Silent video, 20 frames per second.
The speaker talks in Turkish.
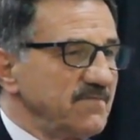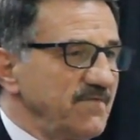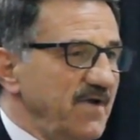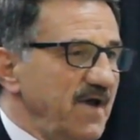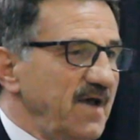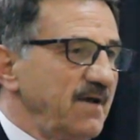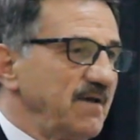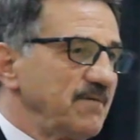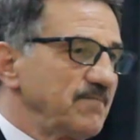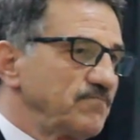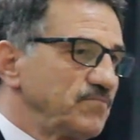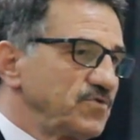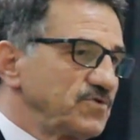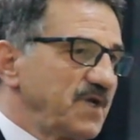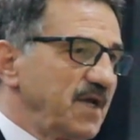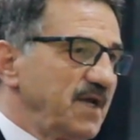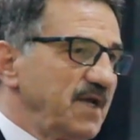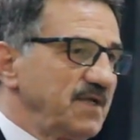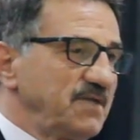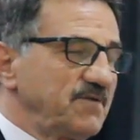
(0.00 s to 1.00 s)
ve
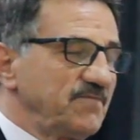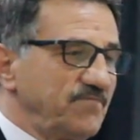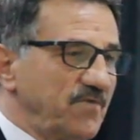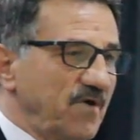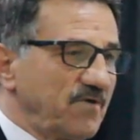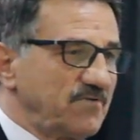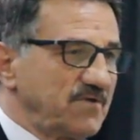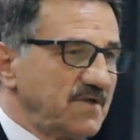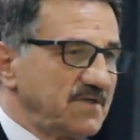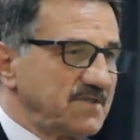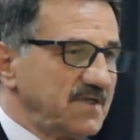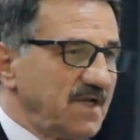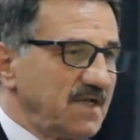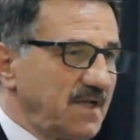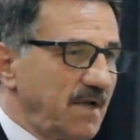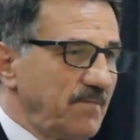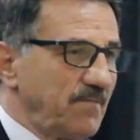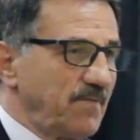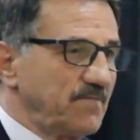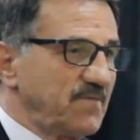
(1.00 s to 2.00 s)
Buca Eğitim Fakültesi'nde
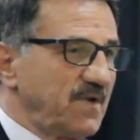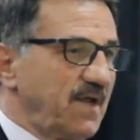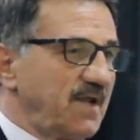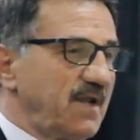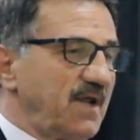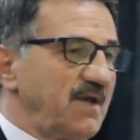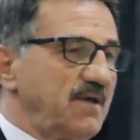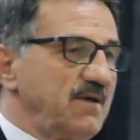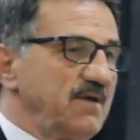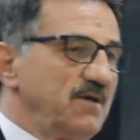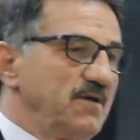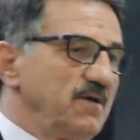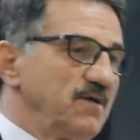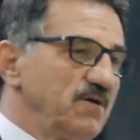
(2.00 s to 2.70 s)
tamamlayarak